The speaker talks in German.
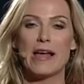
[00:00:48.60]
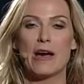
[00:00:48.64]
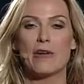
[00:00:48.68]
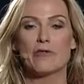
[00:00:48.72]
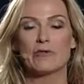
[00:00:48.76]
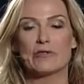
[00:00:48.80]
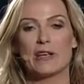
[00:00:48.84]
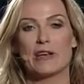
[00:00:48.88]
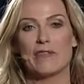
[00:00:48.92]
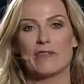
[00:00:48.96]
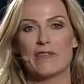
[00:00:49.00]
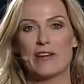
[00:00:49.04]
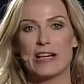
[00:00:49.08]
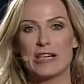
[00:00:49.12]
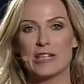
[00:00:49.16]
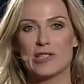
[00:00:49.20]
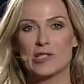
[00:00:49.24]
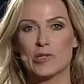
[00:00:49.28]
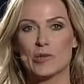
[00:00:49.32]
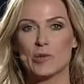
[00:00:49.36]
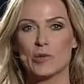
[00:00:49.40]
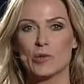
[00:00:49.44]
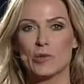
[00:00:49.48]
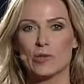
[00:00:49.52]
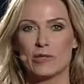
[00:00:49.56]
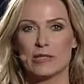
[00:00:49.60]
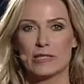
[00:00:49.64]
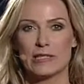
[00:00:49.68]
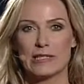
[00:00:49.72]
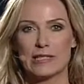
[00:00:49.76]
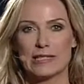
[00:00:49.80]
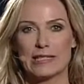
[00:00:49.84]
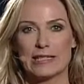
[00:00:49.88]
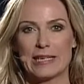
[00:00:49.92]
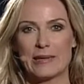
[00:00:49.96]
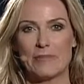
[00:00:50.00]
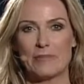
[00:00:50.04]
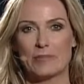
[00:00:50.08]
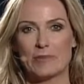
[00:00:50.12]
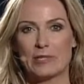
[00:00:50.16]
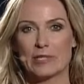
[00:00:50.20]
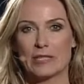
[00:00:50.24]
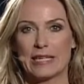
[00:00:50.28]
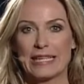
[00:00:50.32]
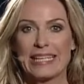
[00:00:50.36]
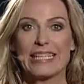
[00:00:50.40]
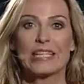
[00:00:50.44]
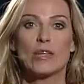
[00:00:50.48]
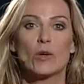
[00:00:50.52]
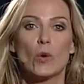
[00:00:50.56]
auf der Welt so. Es gibt
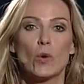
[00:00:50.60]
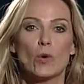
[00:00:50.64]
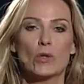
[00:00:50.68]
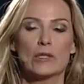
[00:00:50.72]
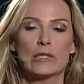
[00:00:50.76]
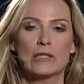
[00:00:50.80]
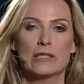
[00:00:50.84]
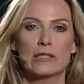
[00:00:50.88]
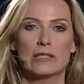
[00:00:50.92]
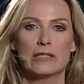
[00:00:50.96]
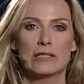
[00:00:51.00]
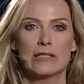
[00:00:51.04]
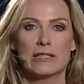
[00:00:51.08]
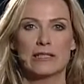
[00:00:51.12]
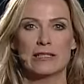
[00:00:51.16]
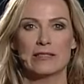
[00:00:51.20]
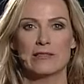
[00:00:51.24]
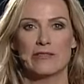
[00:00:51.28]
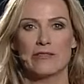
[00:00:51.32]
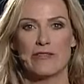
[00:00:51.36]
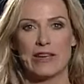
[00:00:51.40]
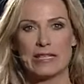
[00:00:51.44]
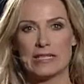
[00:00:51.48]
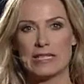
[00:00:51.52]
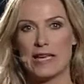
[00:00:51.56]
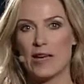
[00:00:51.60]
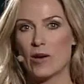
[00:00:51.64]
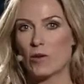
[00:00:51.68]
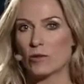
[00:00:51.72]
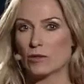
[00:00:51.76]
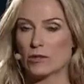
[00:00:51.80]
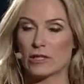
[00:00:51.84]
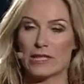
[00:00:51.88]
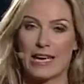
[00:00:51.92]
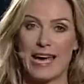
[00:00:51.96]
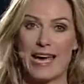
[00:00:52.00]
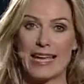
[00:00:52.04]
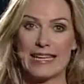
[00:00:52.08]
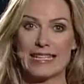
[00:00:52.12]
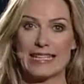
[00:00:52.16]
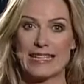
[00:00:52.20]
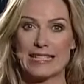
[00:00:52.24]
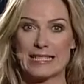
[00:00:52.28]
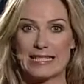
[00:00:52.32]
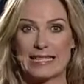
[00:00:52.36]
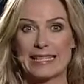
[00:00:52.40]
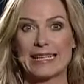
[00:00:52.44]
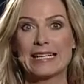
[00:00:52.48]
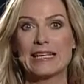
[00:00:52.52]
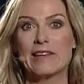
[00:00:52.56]
Regionen, in denen Wasser und gerade
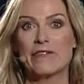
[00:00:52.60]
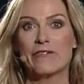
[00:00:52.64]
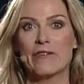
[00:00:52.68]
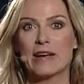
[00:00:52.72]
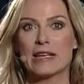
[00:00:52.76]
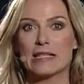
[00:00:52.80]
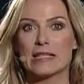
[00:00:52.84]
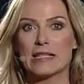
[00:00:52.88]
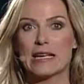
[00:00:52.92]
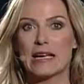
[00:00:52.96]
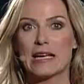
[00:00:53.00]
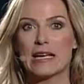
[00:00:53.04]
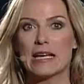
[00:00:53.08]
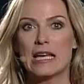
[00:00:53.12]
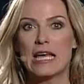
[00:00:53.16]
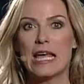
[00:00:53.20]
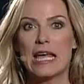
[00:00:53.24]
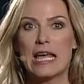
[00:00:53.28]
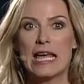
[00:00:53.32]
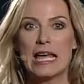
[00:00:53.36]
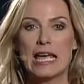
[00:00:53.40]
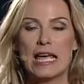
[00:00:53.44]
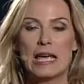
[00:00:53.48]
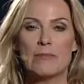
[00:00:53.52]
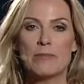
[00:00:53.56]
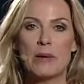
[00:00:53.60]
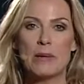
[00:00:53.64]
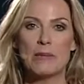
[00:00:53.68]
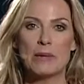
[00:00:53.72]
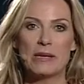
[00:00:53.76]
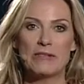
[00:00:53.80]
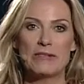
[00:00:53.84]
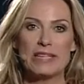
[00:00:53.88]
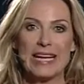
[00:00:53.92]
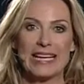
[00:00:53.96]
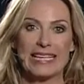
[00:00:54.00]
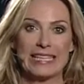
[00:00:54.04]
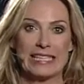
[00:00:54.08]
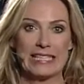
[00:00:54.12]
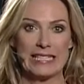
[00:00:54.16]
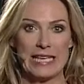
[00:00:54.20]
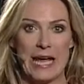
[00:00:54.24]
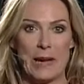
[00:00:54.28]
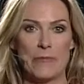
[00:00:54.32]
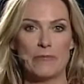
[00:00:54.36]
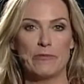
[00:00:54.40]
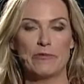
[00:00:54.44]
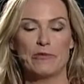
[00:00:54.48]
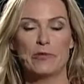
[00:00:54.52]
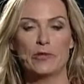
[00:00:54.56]
das Trinkwasser immer mal wieder
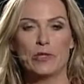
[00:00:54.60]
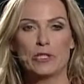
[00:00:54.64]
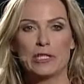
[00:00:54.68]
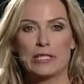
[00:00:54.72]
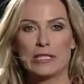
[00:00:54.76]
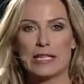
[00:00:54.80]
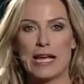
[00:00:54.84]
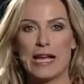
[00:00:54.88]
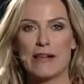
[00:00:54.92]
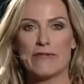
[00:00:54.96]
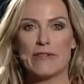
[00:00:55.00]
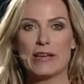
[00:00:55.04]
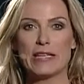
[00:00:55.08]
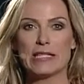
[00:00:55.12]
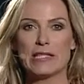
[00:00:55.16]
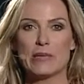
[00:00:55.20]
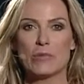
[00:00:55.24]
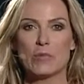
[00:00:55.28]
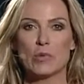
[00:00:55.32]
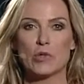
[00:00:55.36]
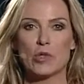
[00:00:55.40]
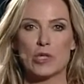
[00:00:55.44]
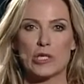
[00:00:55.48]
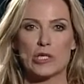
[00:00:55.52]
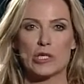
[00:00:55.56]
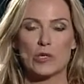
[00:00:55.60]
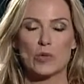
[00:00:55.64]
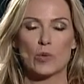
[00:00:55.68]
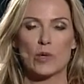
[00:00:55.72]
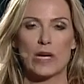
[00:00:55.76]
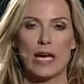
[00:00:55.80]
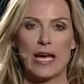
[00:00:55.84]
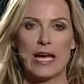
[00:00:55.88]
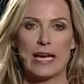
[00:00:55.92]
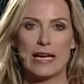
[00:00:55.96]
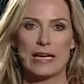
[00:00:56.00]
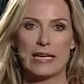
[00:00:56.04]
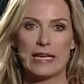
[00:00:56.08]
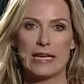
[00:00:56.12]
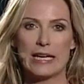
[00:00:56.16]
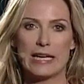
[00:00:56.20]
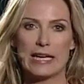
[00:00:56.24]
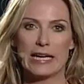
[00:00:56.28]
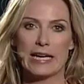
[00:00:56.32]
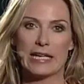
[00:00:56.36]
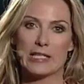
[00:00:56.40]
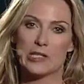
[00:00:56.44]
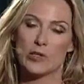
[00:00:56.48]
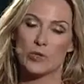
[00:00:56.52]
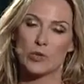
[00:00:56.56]
knapp wird. Teilweise muss es sogar
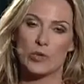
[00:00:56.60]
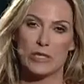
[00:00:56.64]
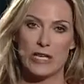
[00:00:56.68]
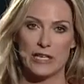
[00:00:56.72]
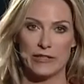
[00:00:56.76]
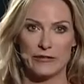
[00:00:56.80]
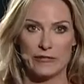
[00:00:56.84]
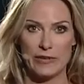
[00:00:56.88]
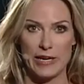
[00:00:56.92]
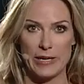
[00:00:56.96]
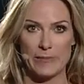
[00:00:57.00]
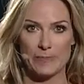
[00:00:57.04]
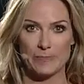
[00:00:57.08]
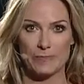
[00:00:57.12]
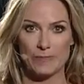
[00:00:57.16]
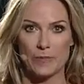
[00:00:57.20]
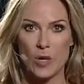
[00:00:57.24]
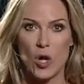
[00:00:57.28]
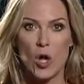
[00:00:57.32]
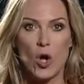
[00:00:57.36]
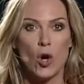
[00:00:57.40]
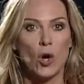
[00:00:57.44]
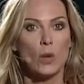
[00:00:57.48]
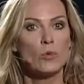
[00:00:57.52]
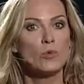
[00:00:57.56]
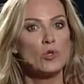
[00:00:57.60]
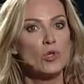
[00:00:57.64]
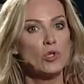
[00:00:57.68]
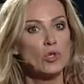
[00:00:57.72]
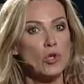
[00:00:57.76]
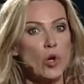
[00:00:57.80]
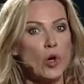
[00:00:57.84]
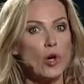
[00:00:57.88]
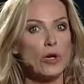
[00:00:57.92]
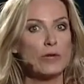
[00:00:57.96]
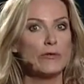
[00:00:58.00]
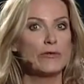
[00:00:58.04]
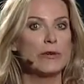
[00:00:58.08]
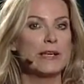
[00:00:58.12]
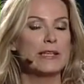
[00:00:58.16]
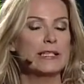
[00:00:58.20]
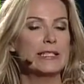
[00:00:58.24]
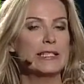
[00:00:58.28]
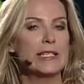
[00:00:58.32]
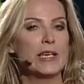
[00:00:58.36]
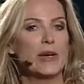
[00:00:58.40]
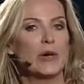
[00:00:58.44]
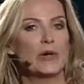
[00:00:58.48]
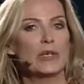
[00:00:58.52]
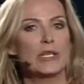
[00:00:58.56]
rationiert werden. Umso
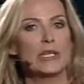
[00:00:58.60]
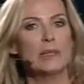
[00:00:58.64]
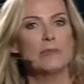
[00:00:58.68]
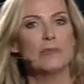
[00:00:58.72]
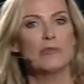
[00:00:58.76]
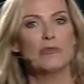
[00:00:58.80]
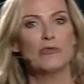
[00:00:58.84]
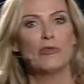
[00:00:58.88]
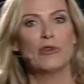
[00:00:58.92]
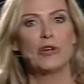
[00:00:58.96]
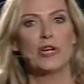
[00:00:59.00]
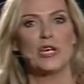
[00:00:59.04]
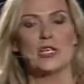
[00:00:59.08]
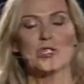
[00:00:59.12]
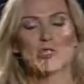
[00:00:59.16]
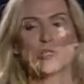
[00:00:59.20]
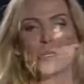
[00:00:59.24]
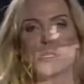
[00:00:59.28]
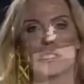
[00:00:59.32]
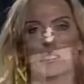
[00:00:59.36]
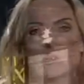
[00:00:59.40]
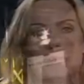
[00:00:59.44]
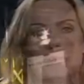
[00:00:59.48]
sorgfältiger und liebevoller sollte